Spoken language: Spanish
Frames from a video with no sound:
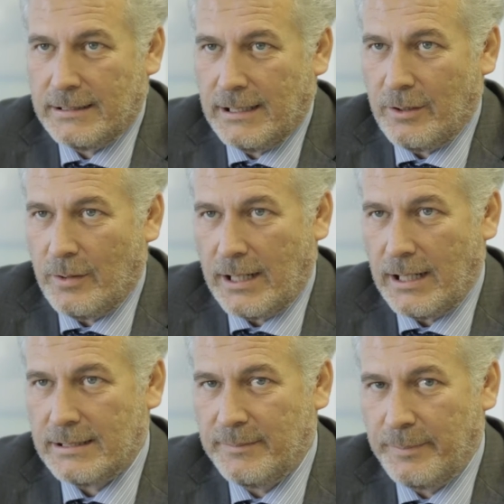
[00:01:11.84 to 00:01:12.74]
es de
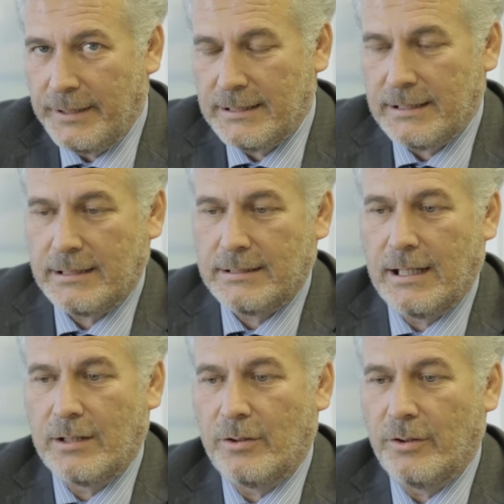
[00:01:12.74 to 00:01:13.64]
ayudar a las empresas
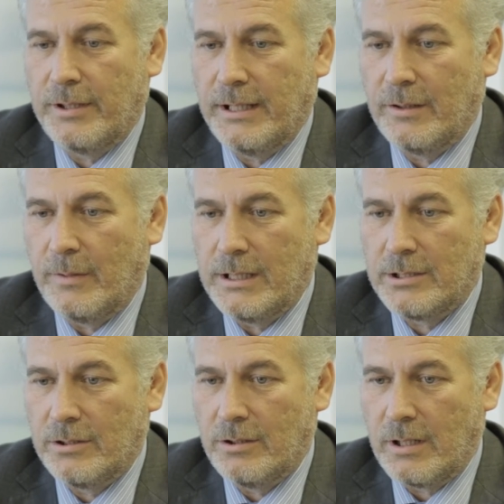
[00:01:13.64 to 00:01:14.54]
a conocer
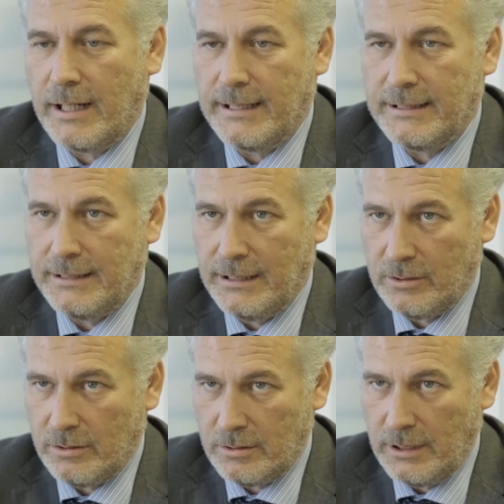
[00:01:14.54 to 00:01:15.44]
cuáles son los
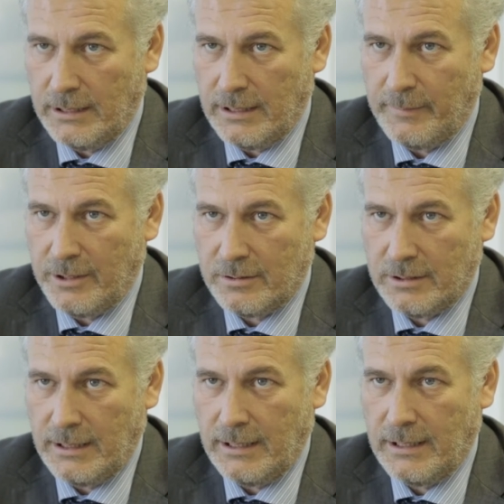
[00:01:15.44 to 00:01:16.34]
requisitos en
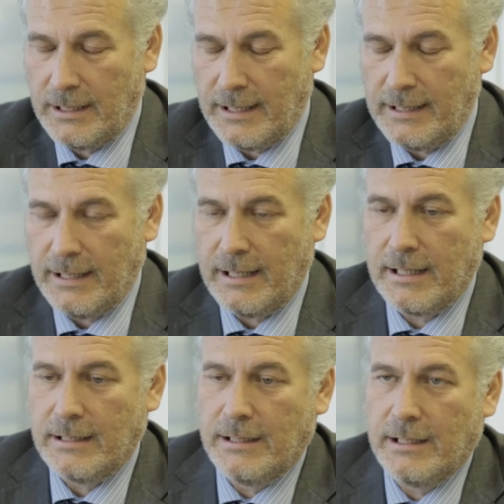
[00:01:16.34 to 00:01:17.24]
términos de
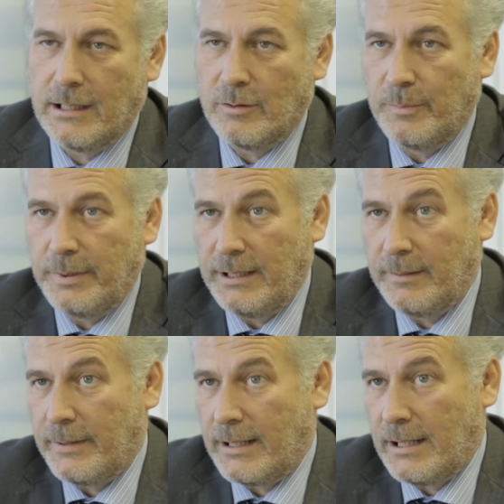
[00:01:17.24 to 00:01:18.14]
calidad que tienen que
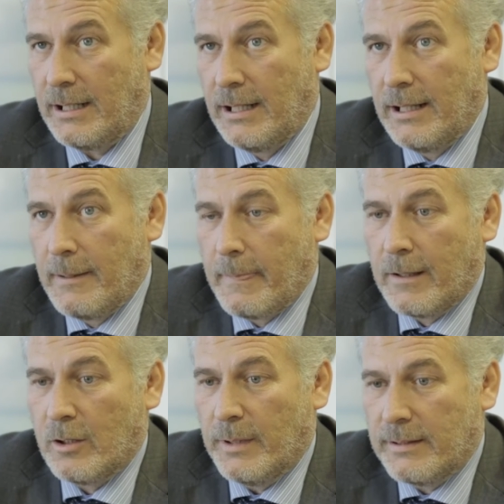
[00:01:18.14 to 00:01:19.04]
cumplir para
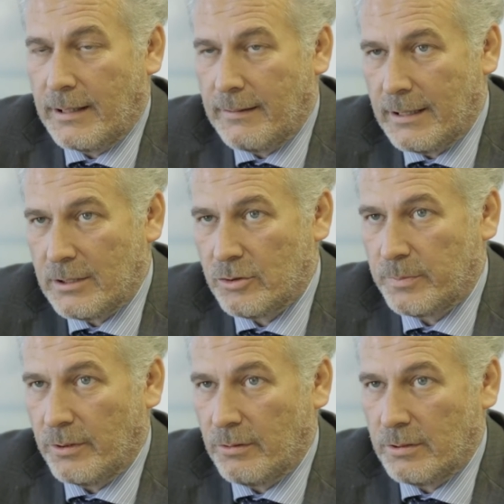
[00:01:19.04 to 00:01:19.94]
comercializar
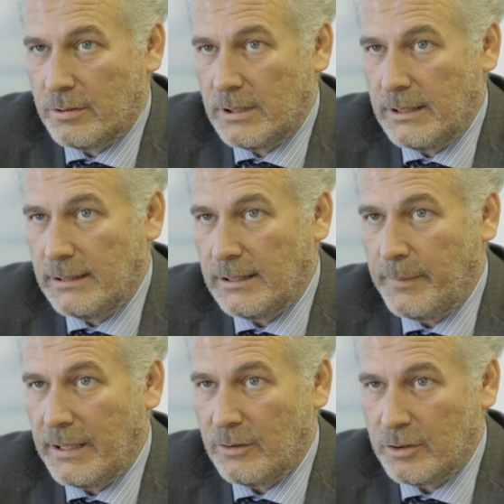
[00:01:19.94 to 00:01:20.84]
sus productos en
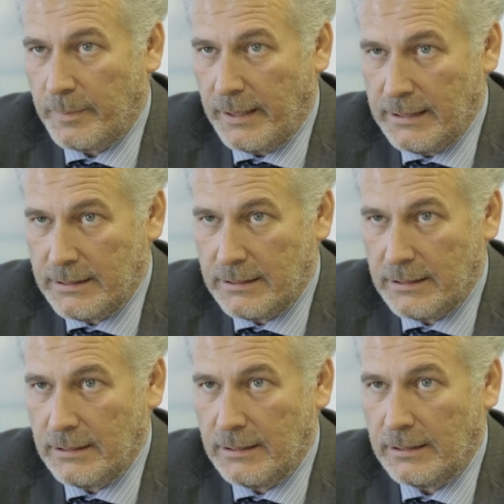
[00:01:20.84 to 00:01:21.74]
determinados
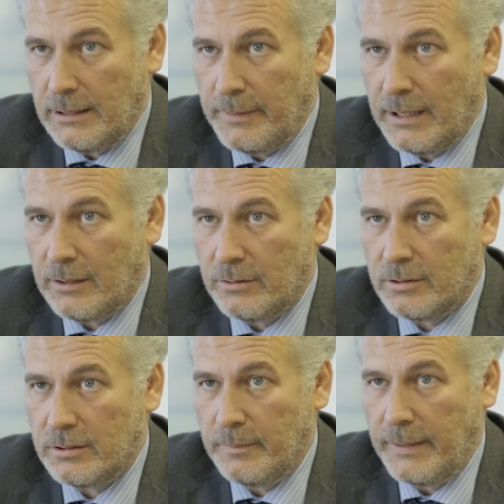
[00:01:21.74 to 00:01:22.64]
países, en
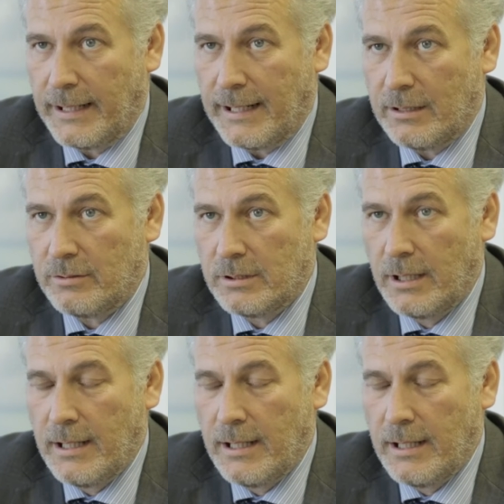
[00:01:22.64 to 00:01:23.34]
determinados mercados.